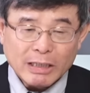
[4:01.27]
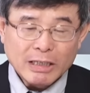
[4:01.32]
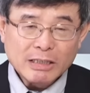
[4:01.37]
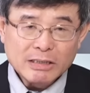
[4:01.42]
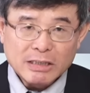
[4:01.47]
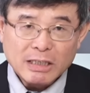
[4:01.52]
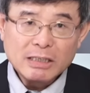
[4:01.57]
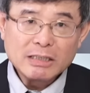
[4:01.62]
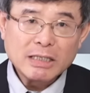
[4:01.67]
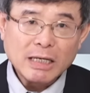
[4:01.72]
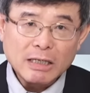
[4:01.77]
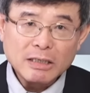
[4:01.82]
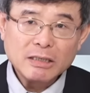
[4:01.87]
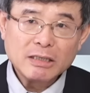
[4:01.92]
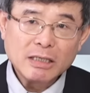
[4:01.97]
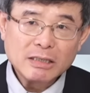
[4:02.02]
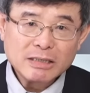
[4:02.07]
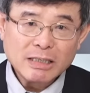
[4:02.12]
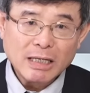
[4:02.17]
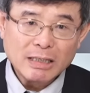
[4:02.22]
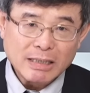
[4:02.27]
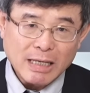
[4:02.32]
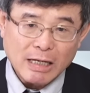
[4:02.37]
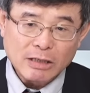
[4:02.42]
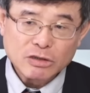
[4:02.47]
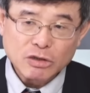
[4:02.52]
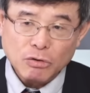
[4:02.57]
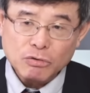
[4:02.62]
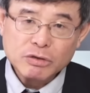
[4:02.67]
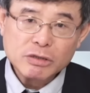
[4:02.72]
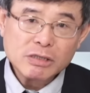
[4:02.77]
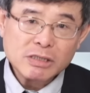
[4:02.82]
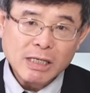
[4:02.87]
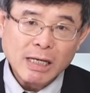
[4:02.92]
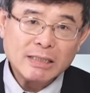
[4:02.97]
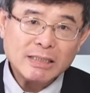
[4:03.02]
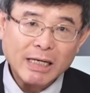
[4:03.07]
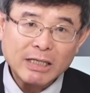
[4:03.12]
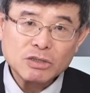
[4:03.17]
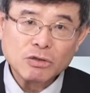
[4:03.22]
一个新成立的政党首次
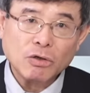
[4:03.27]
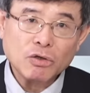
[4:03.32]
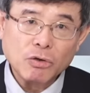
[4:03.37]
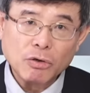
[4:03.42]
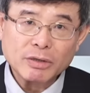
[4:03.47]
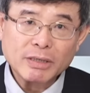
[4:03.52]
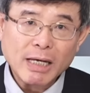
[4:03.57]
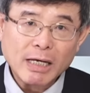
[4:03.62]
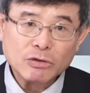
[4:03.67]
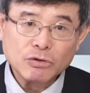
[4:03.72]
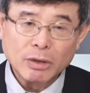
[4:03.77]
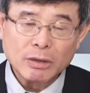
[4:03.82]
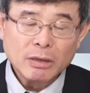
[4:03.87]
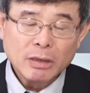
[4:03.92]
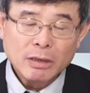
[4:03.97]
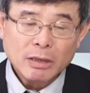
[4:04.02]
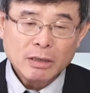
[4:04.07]
参加总统大选